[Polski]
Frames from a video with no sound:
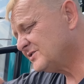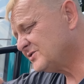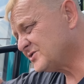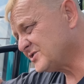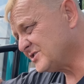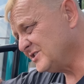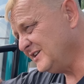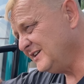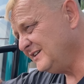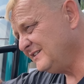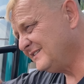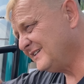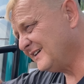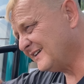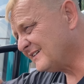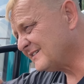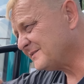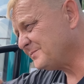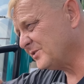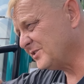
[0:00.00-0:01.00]
Czyli
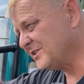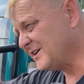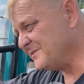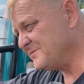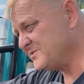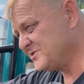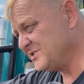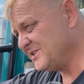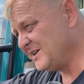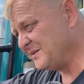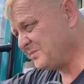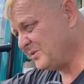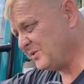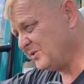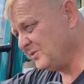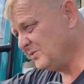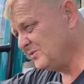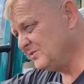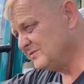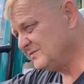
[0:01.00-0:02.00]
teraz spotykamy się na
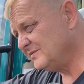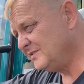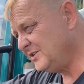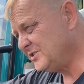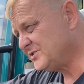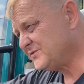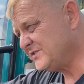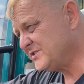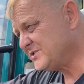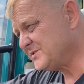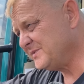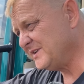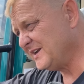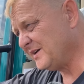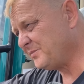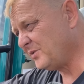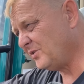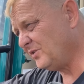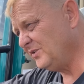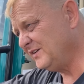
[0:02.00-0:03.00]
polu i ćwiczymy
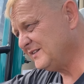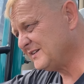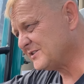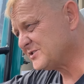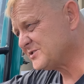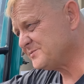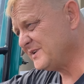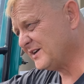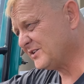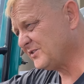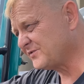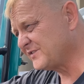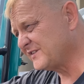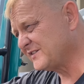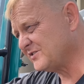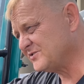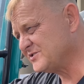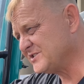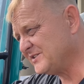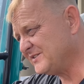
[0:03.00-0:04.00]
na polu i zobaczymy, jak to
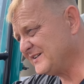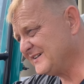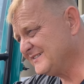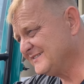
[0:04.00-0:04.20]
wszystko działa.